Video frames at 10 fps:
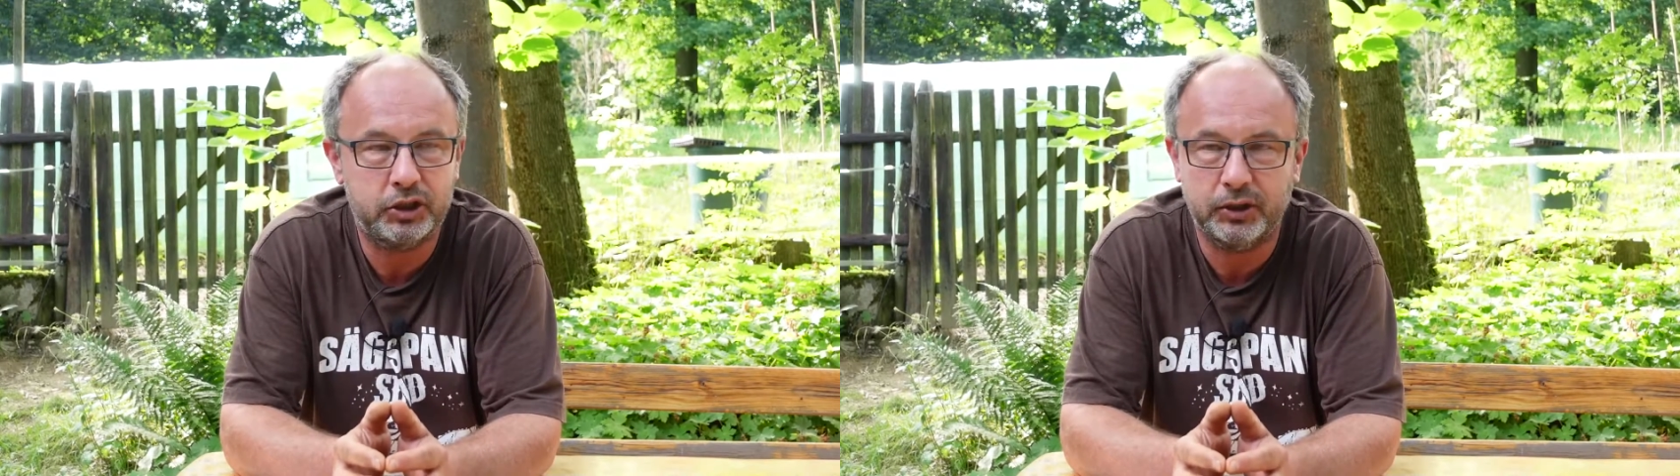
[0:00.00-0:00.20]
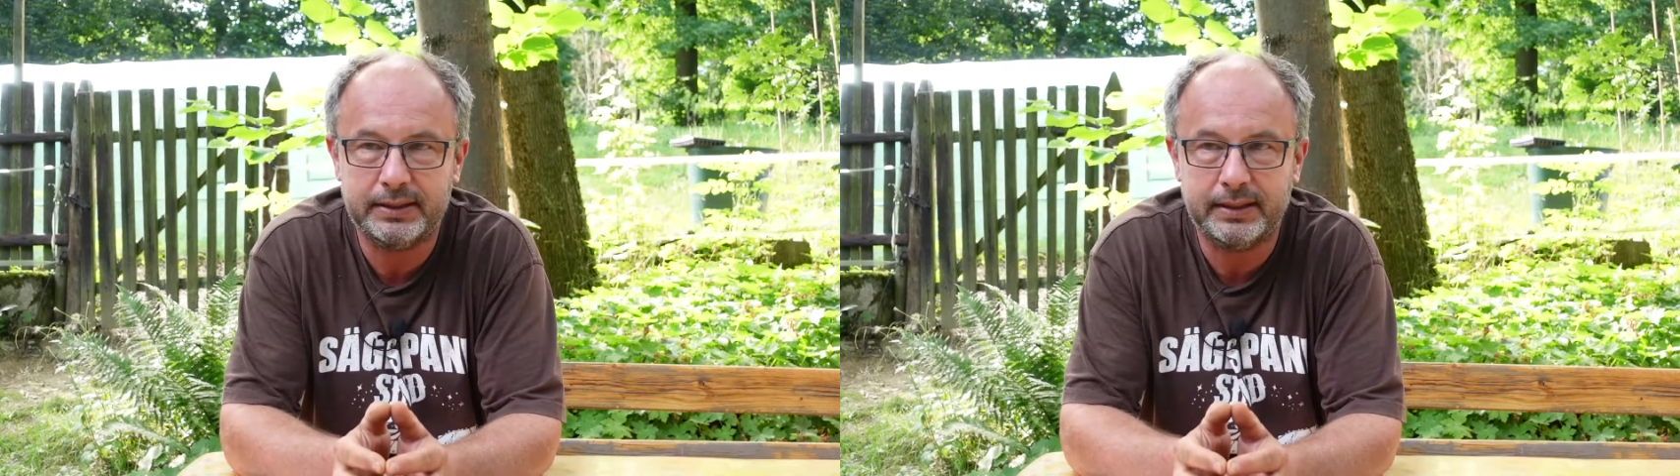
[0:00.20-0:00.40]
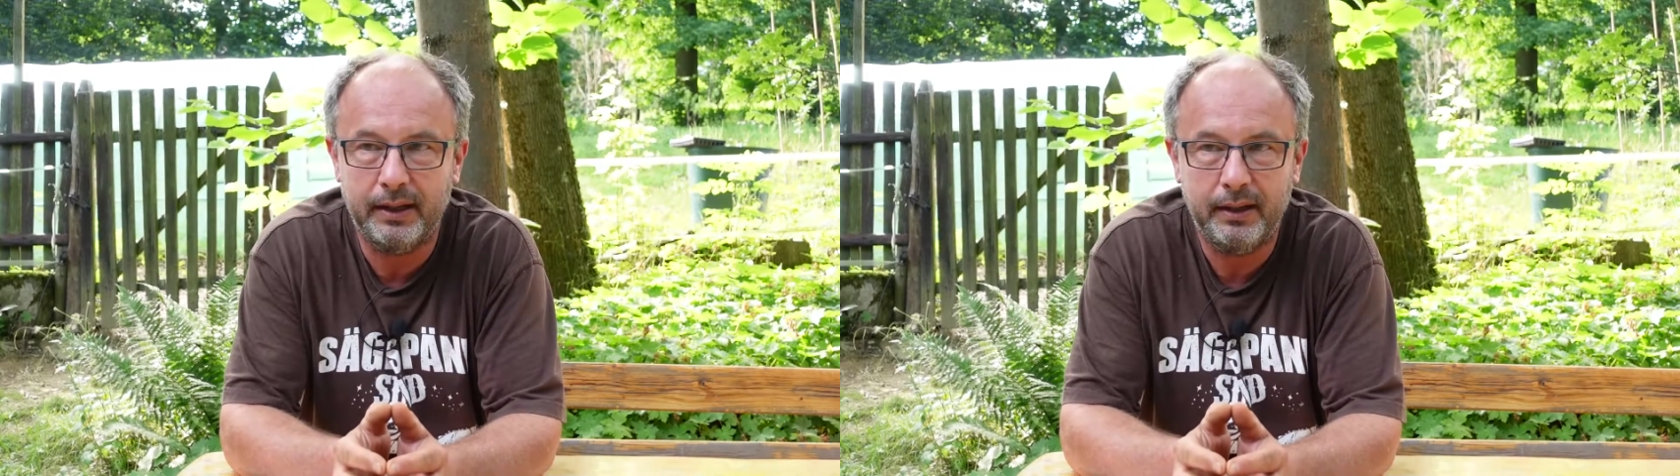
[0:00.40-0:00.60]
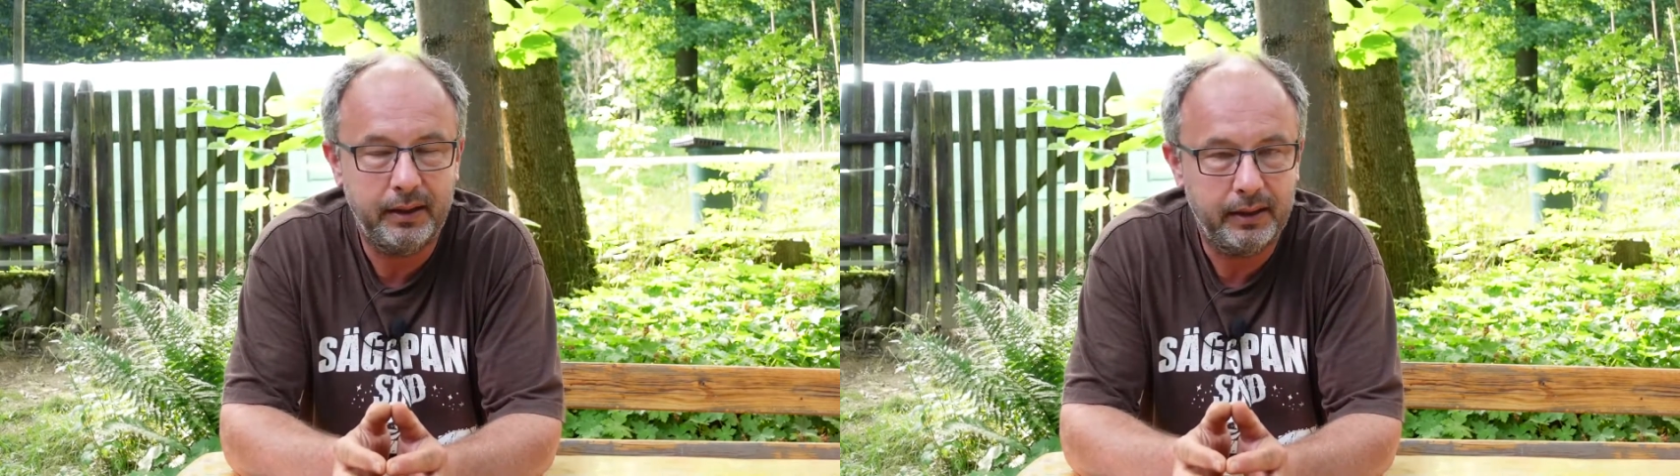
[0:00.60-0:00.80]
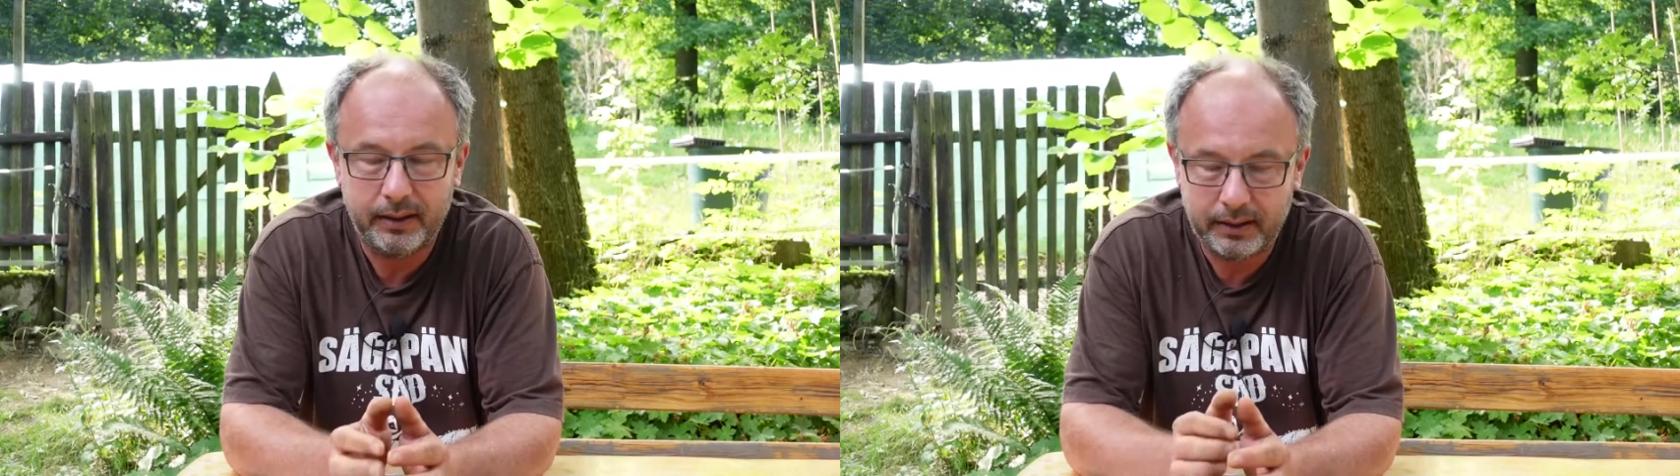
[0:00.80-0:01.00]
geschützt.
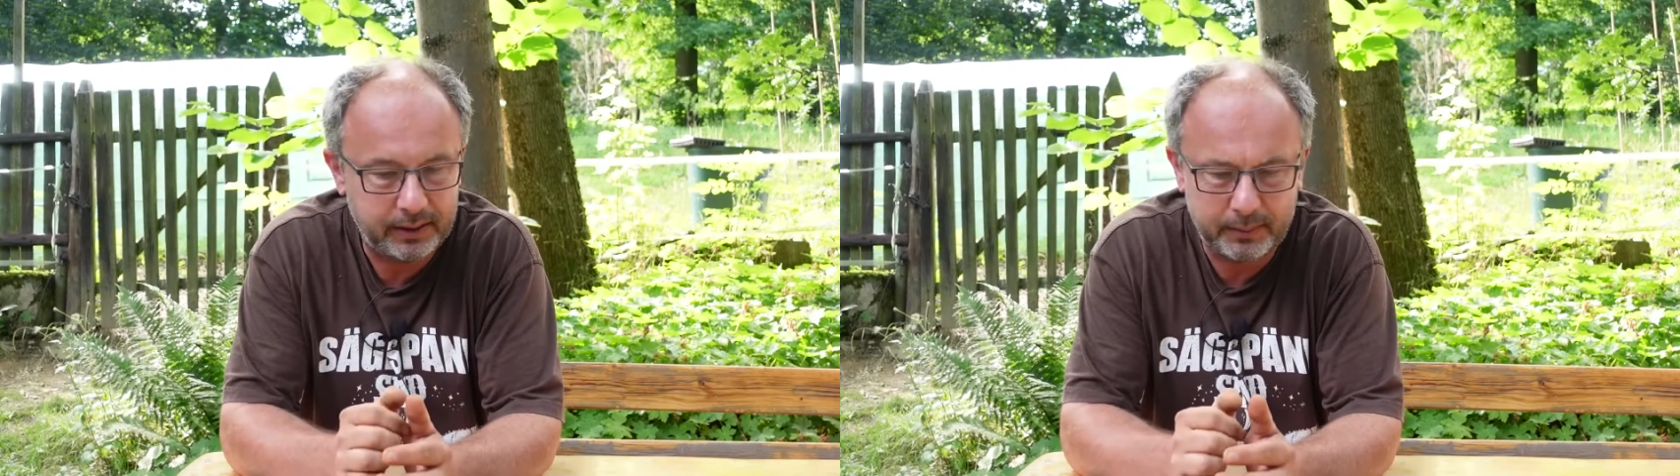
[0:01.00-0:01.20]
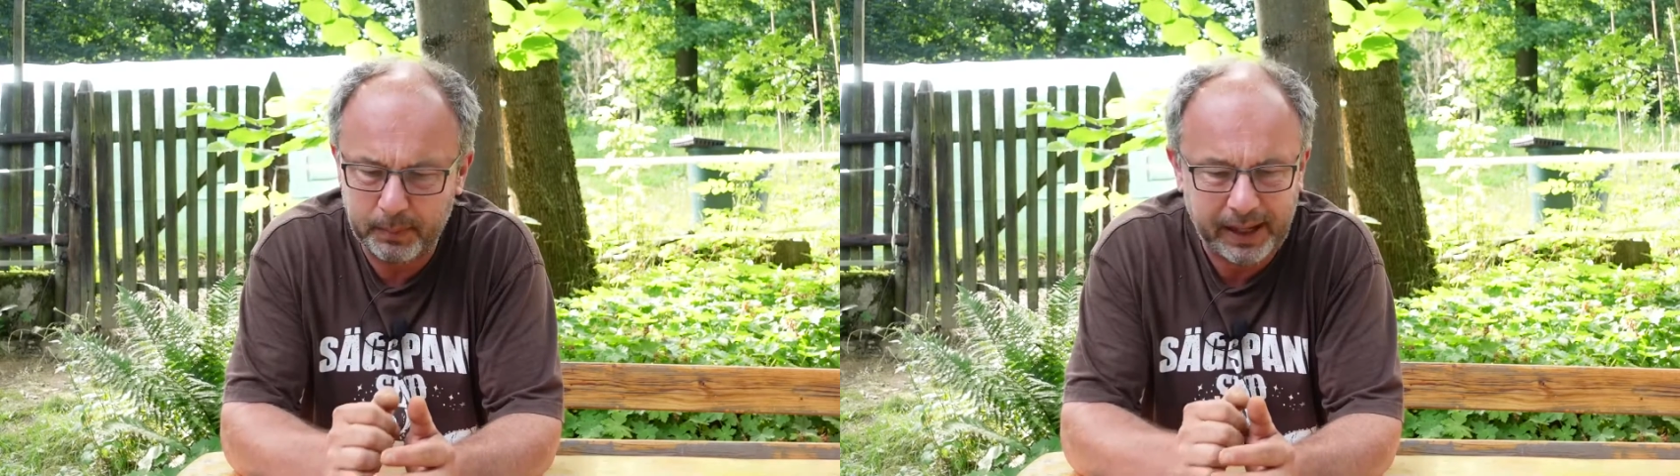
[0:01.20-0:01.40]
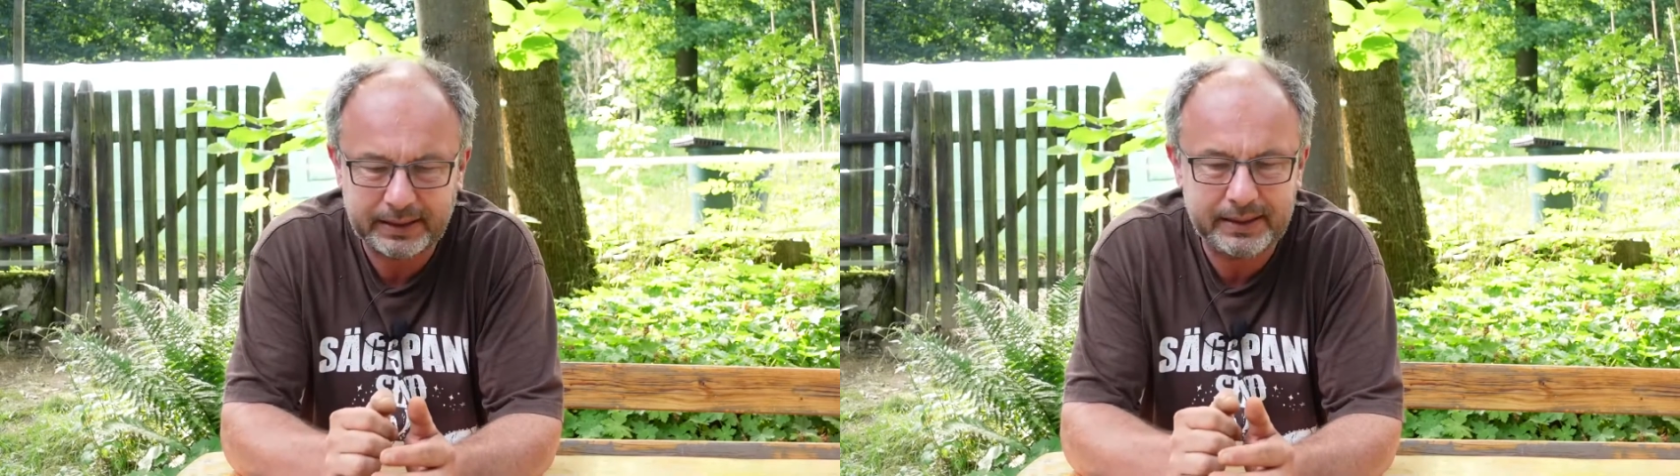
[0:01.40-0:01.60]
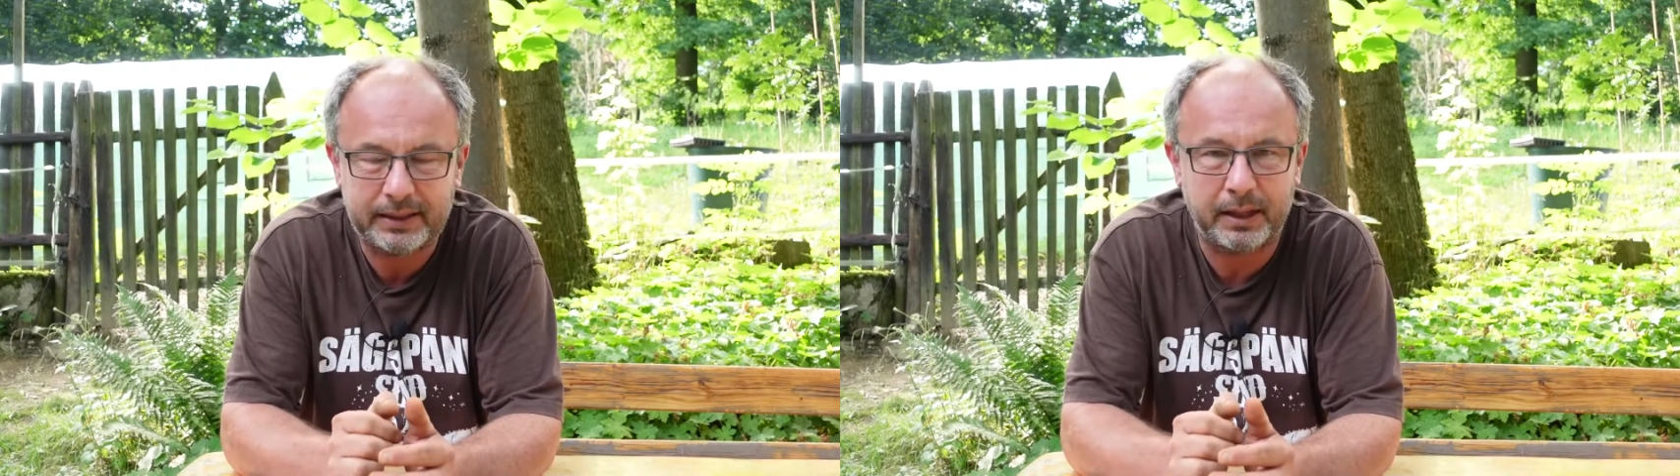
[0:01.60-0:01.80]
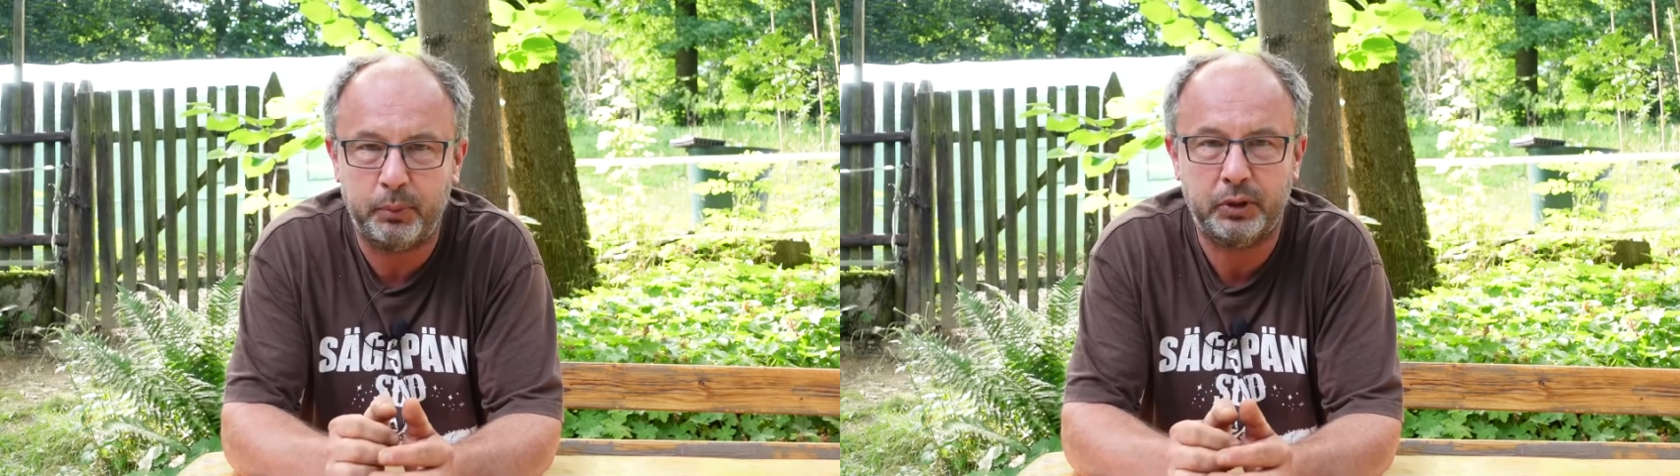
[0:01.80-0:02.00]
Macht
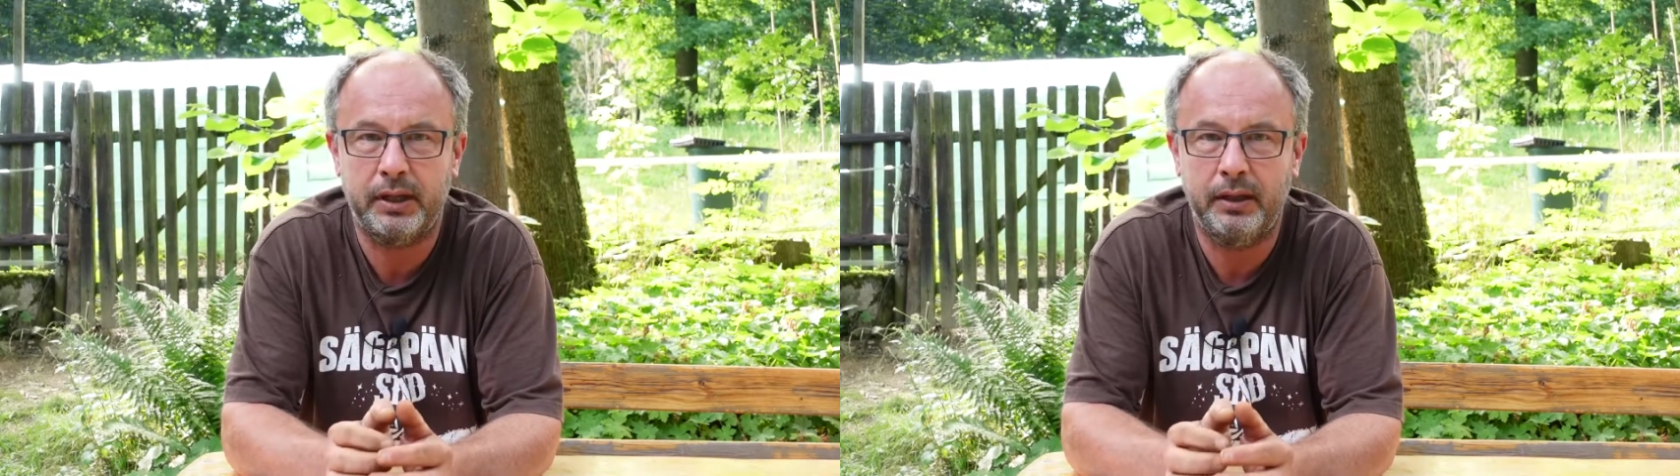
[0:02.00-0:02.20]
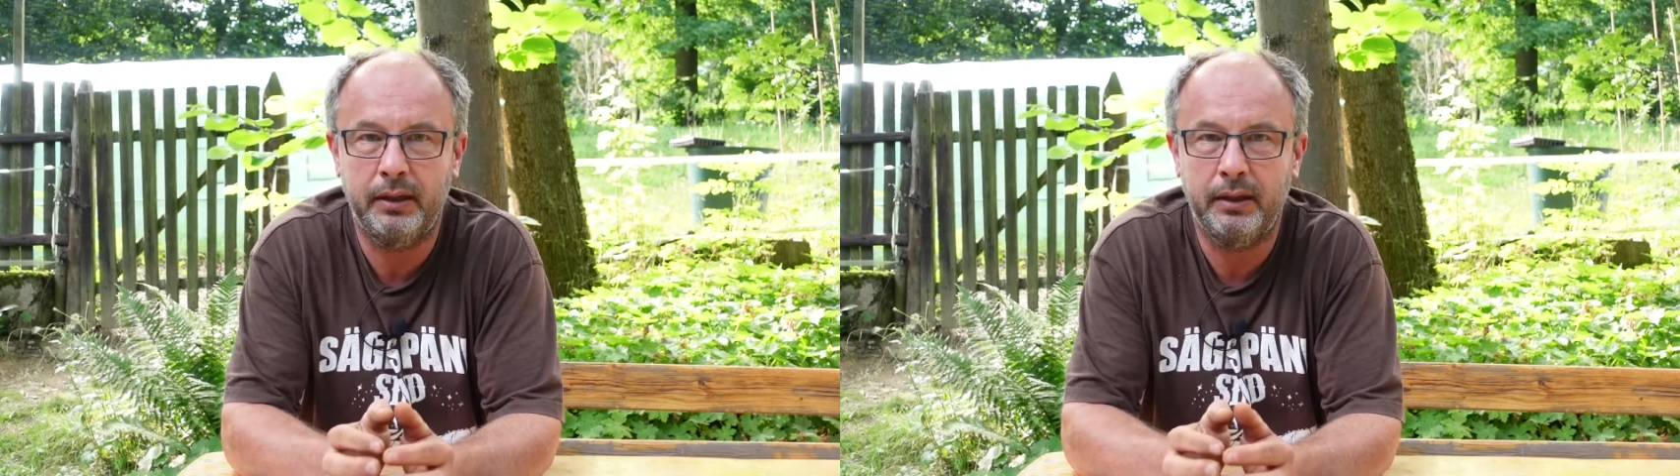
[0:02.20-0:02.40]
die kaputt.